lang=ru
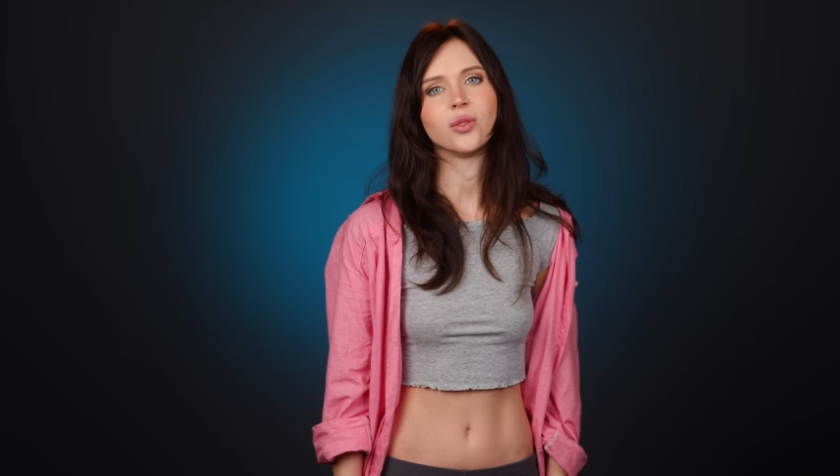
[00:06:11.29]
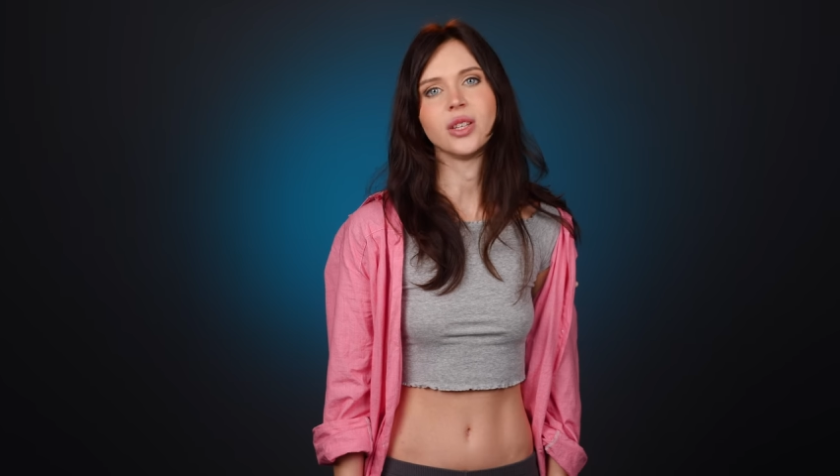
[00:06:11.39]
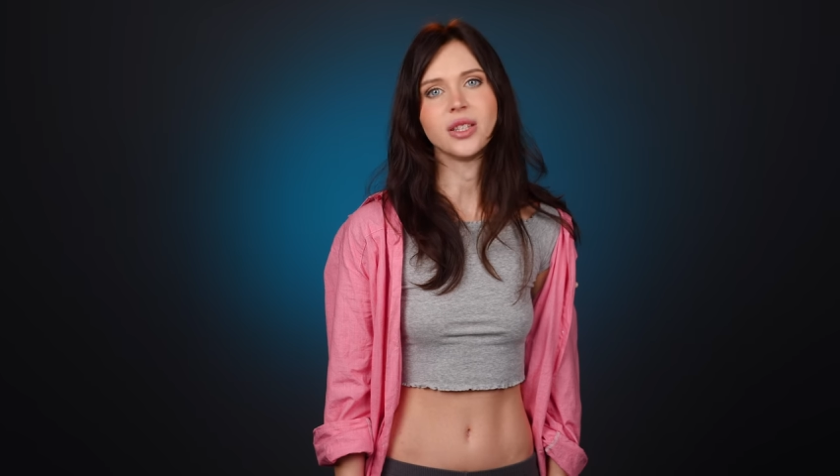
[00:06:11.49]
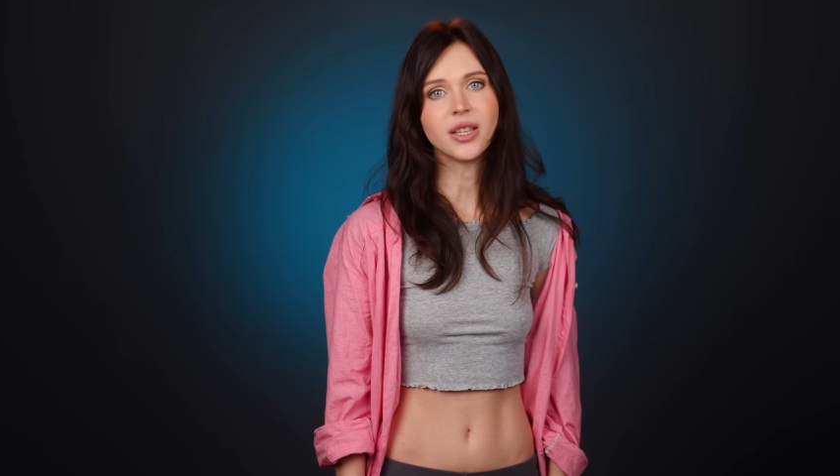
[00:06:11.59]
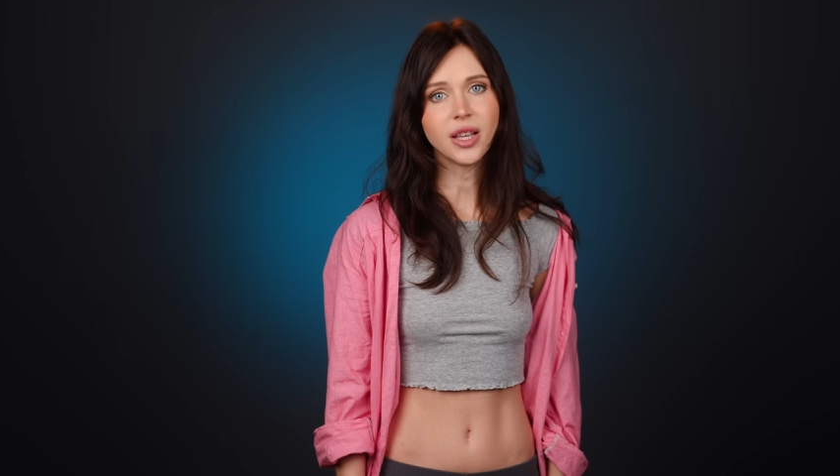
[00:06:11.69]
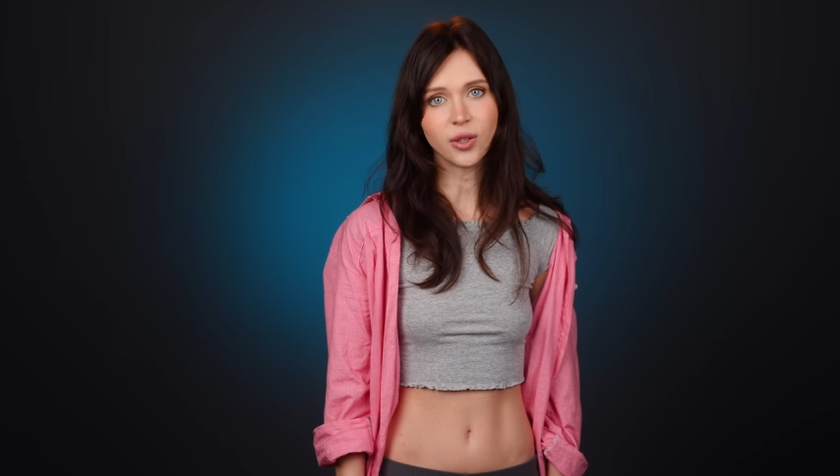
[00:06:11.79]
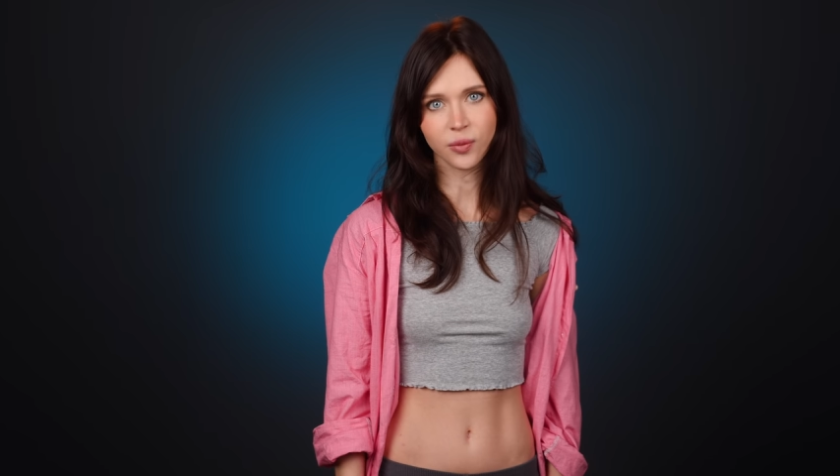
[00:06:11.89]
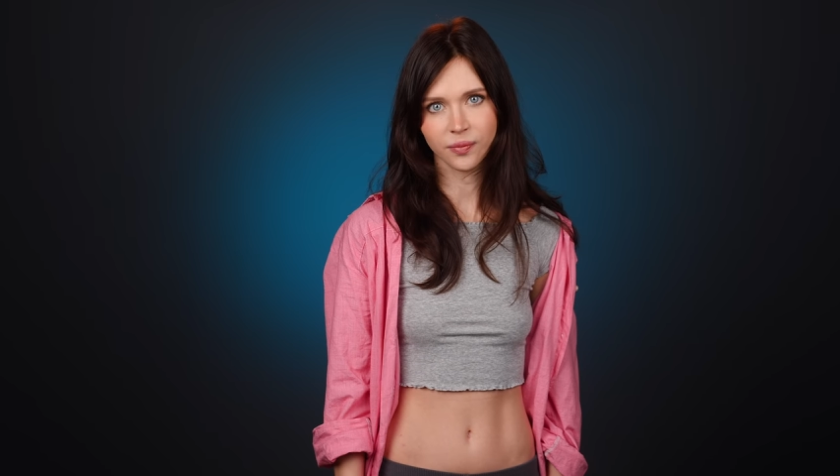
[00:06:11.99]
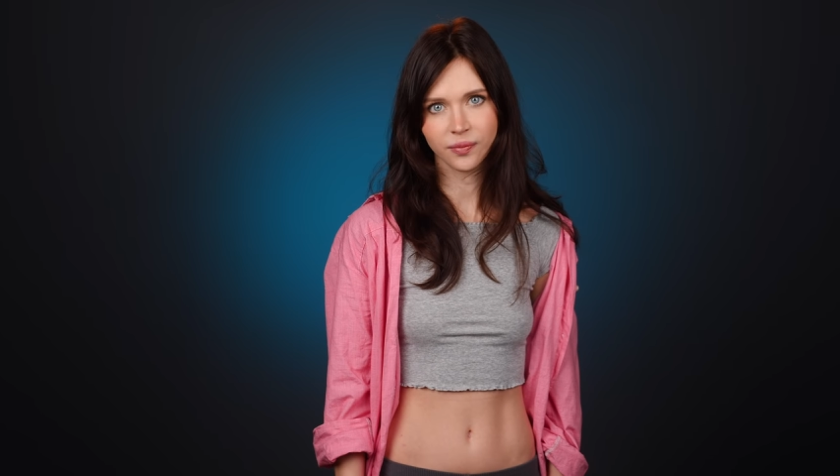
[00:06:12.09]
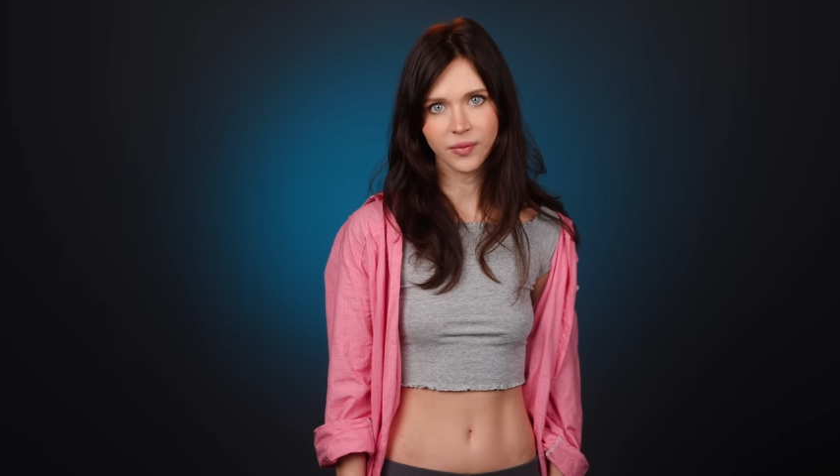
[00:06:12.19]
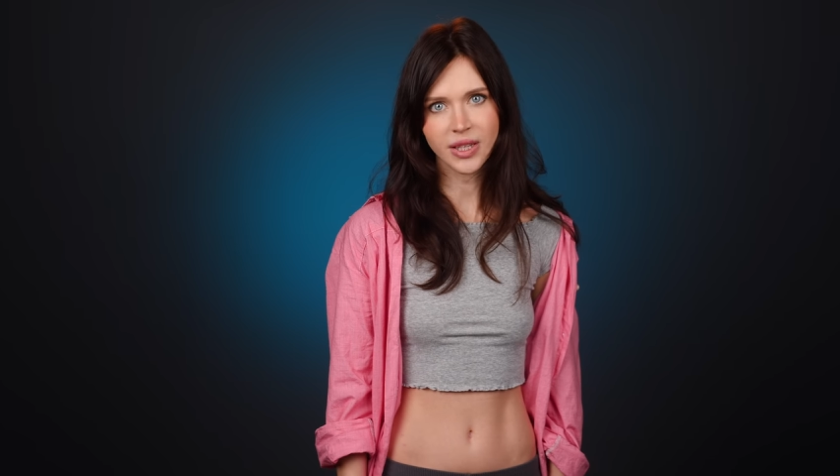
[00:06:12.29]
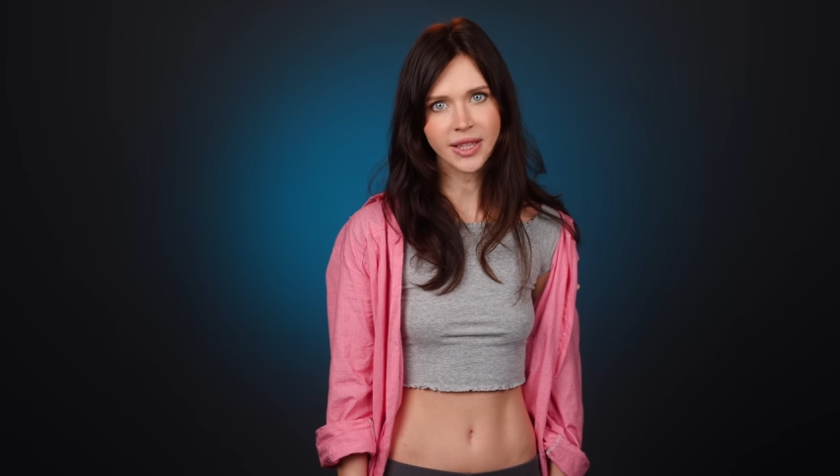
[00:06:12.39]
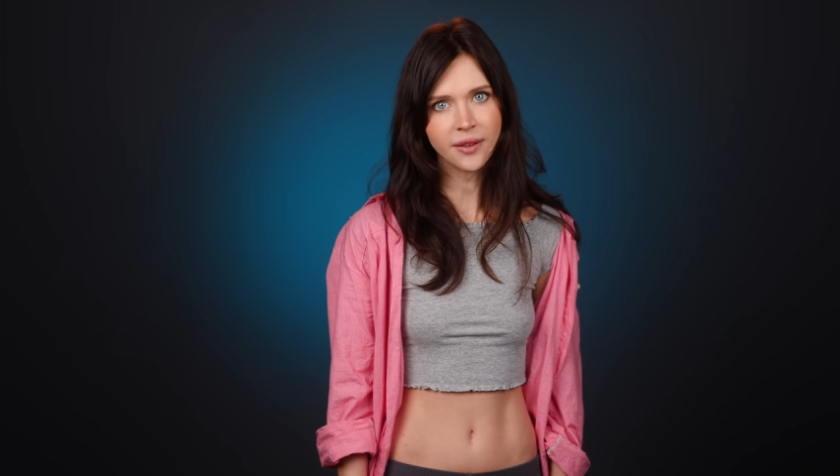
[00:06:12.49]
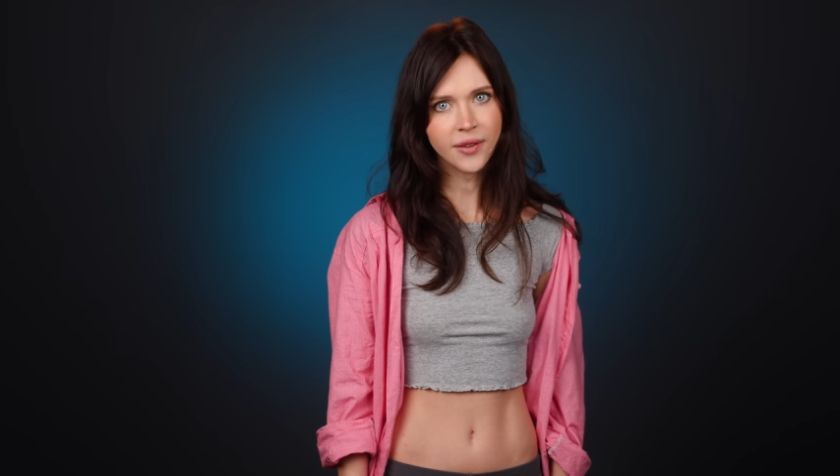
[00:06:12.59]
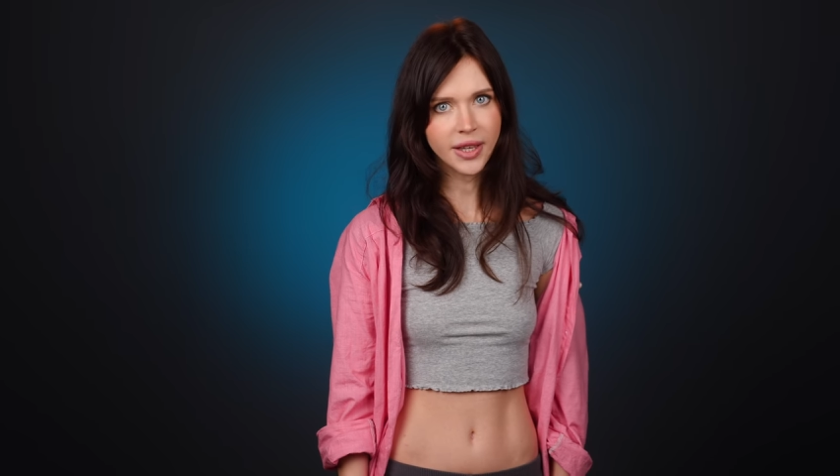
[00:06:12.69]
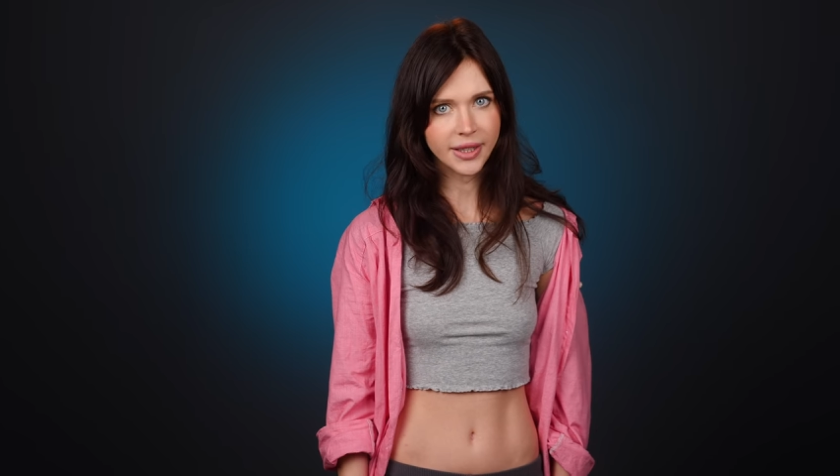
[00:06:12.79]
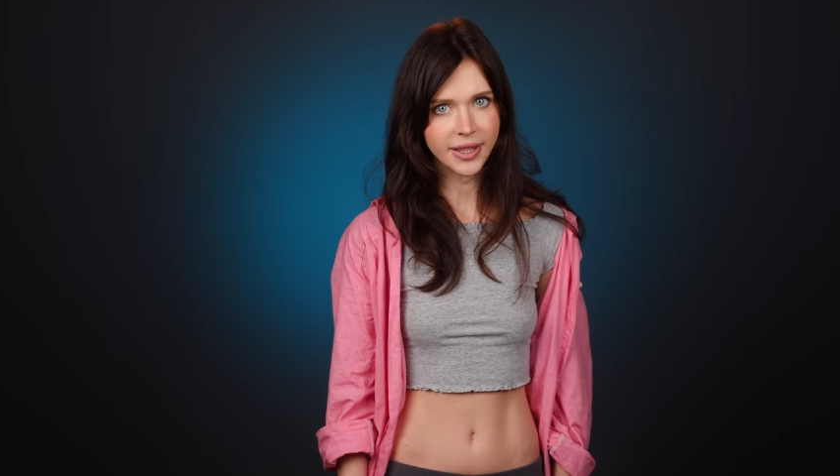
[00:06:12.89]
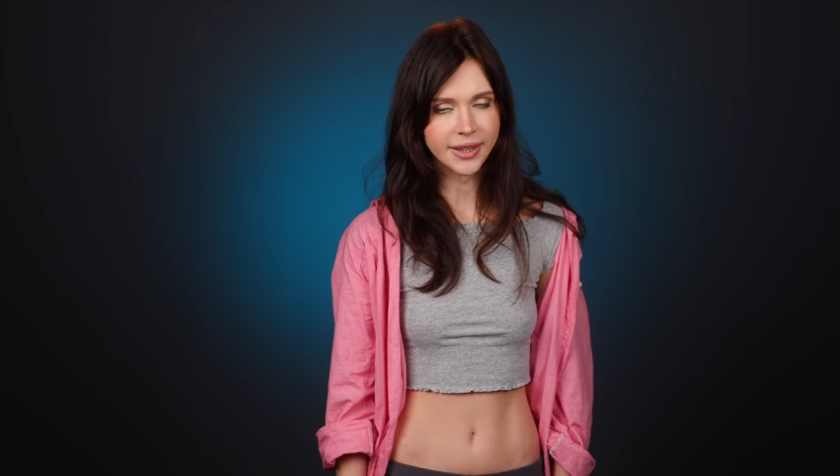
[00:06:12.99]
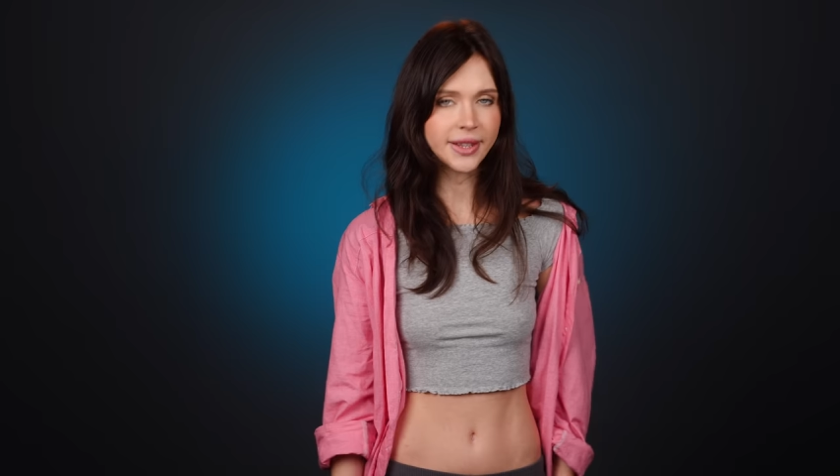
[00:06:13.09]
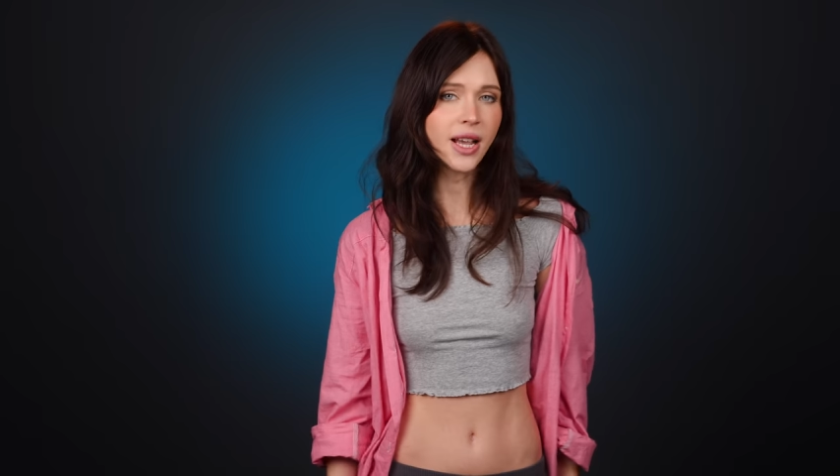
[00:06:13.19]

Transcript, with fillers: эту неделю и, наверное,